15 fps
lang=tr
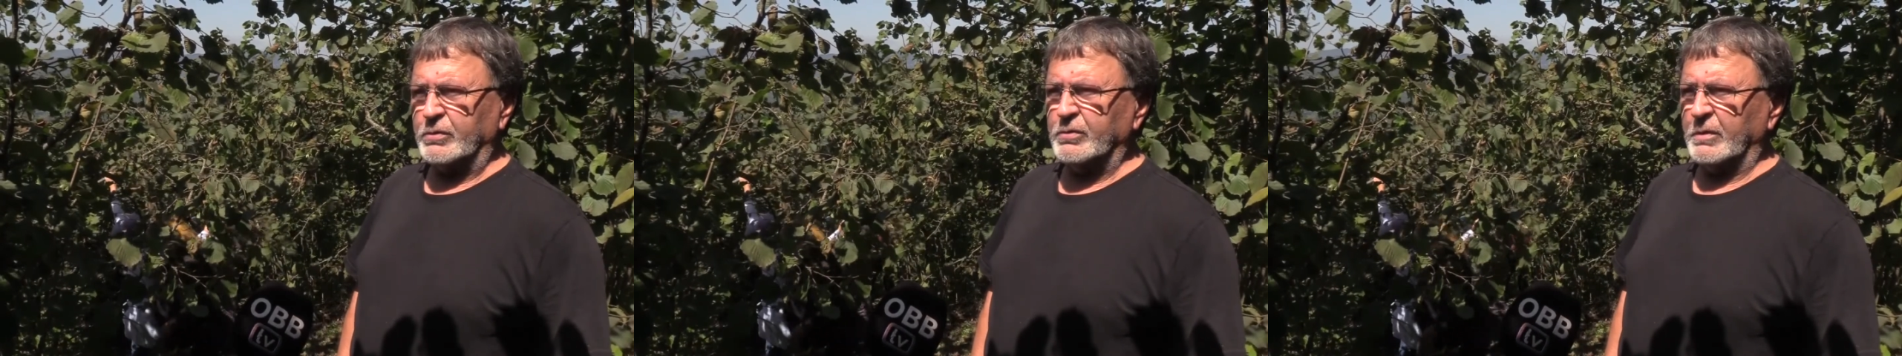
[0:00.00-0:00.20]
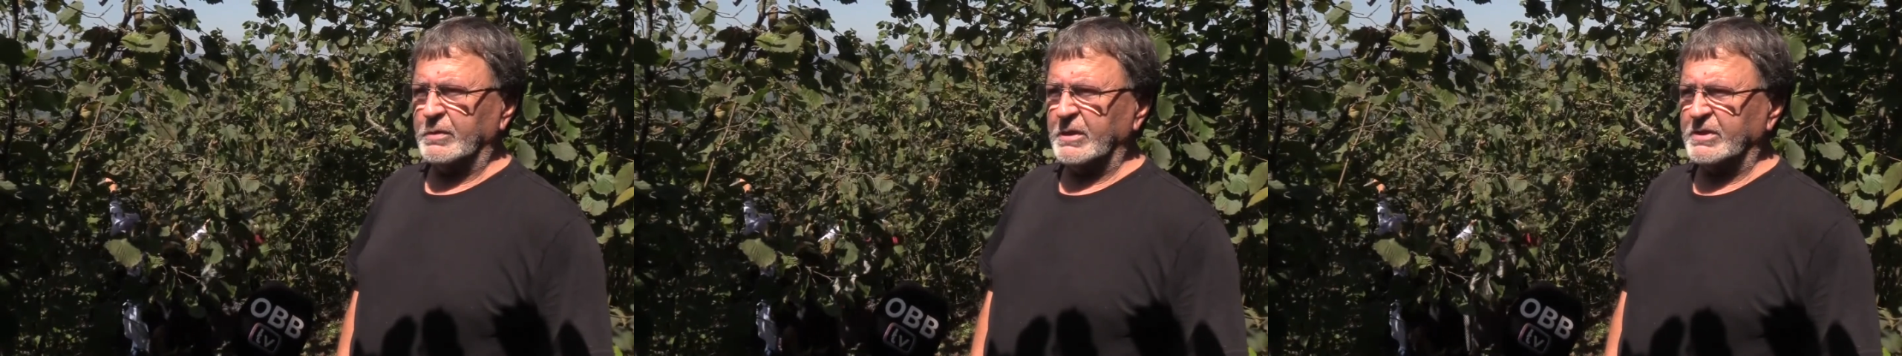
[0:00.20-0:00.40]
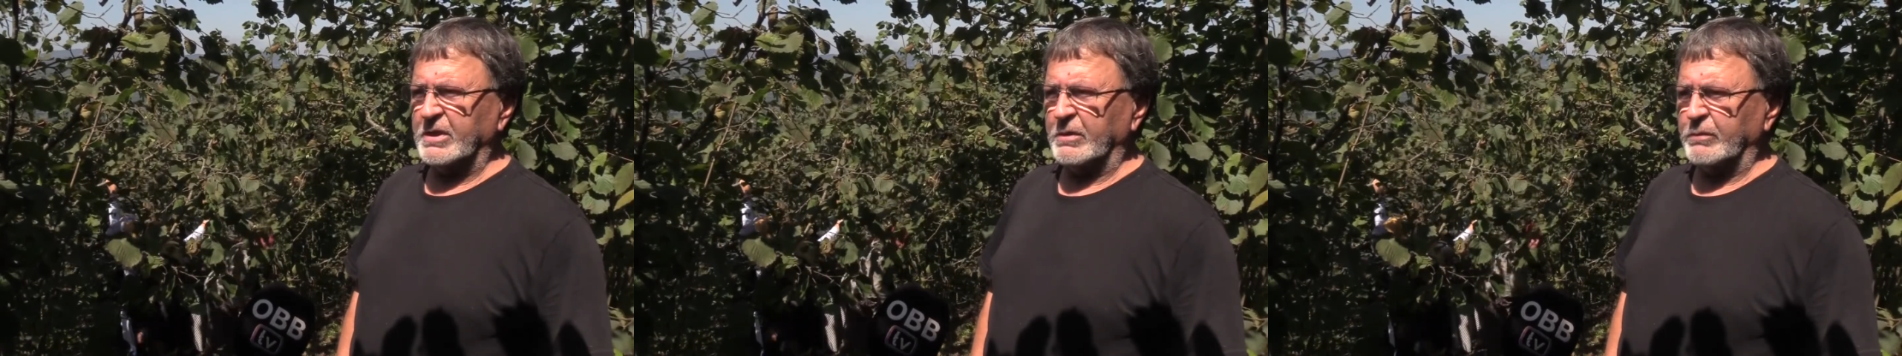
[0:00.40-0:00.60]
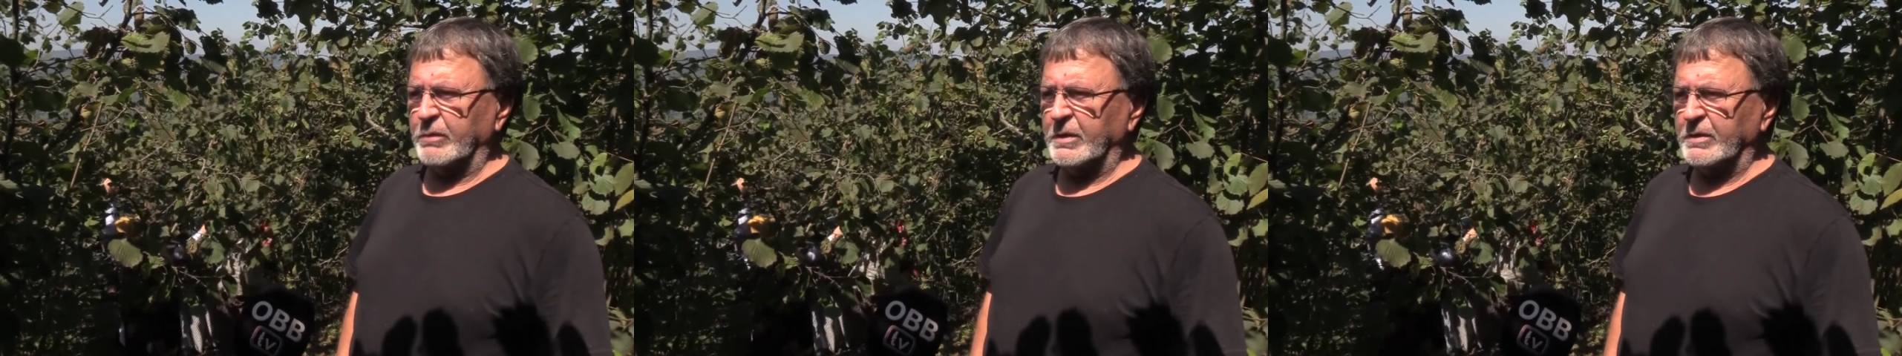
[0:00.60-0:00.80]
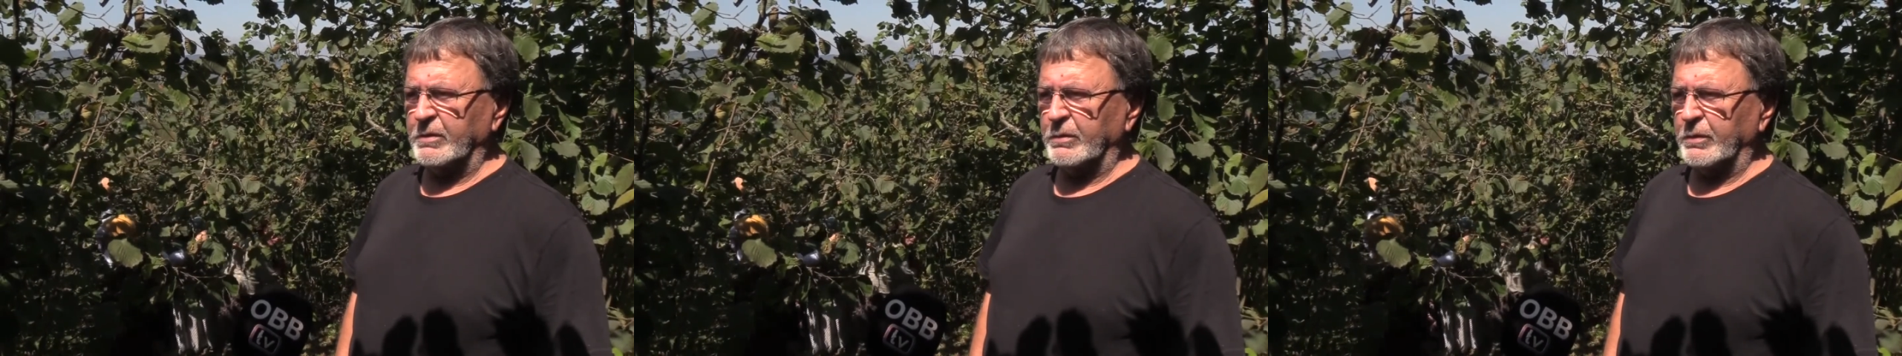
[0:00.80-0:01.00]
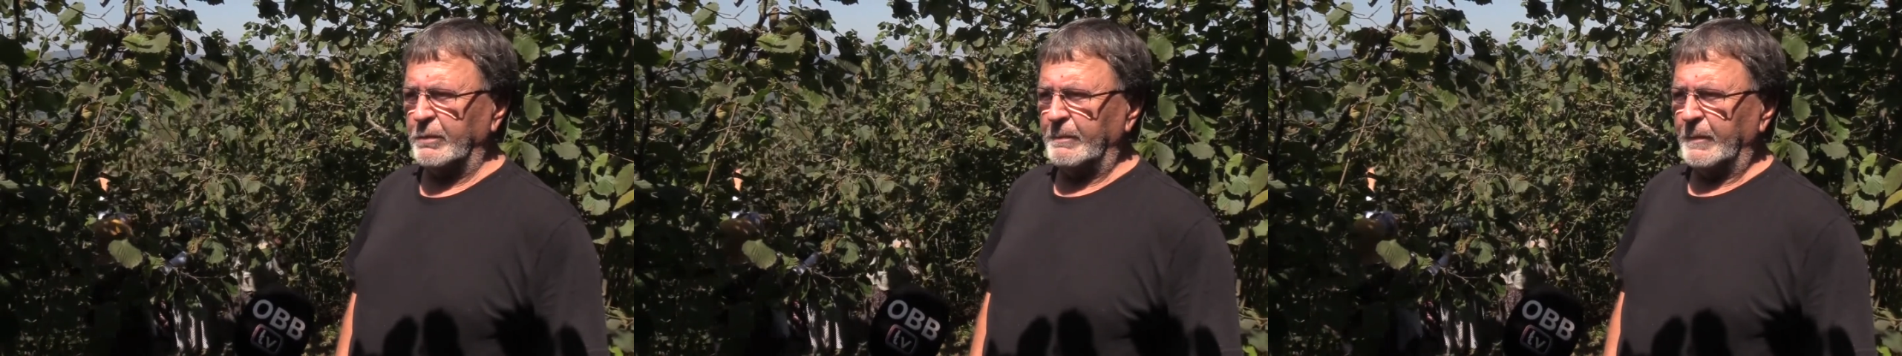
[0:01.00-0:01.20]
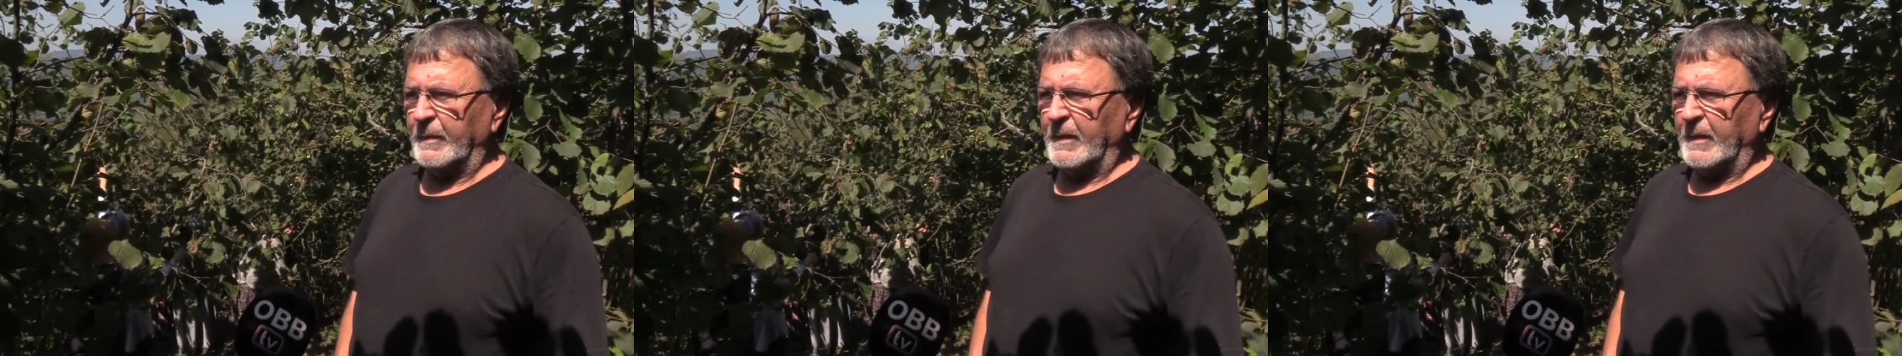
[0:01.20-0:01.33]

çok teşekkür ediyorum.